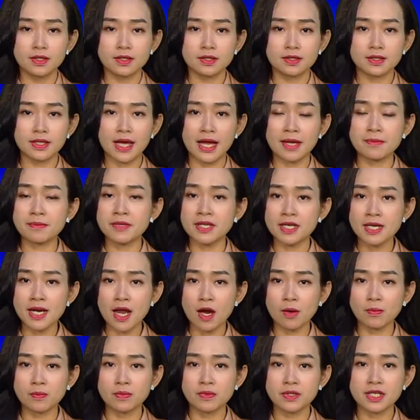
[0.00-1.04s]
Tại Vĩnh
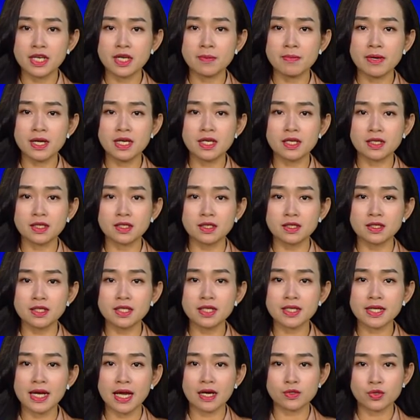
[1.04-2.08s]
Long, khi bị lực lượng
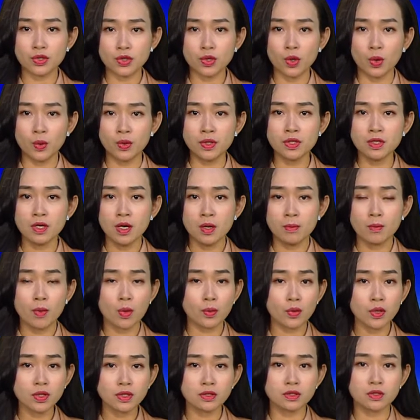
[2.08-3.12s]
chức năng truy đuổi,
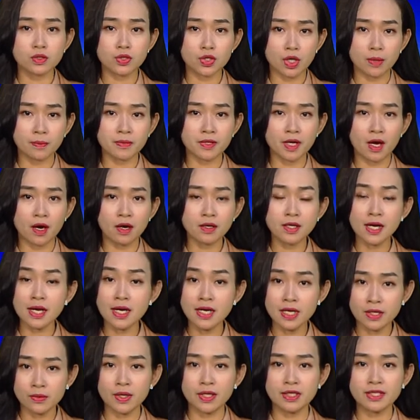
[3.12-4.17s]
một đối tượng trộm chó đã
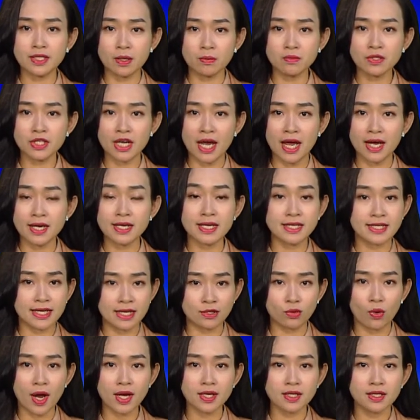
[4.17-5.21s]
liều lĩnh chống trả để
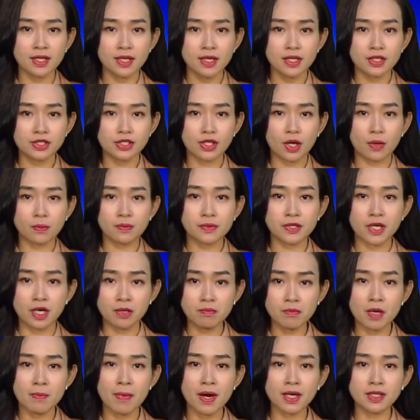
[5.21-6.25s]
chạy thoát, song
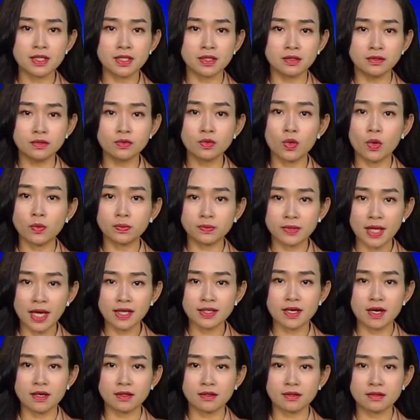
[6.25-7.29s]
vẫn bị bắt giữ cùng
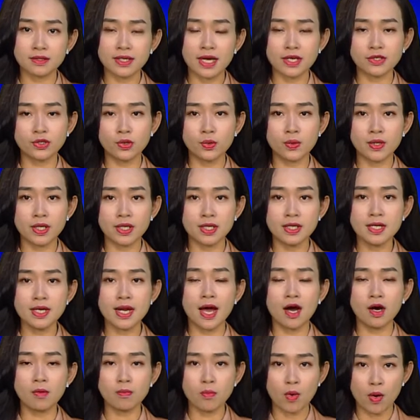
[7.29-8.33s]
tan vật và vũ khí
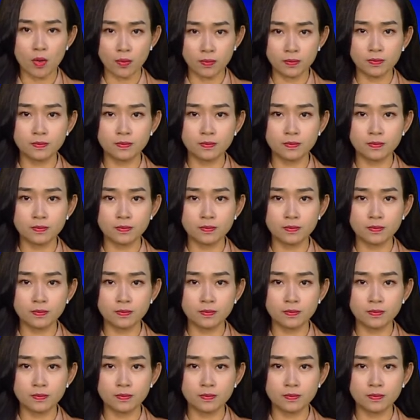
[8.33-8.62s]
là ớt bột.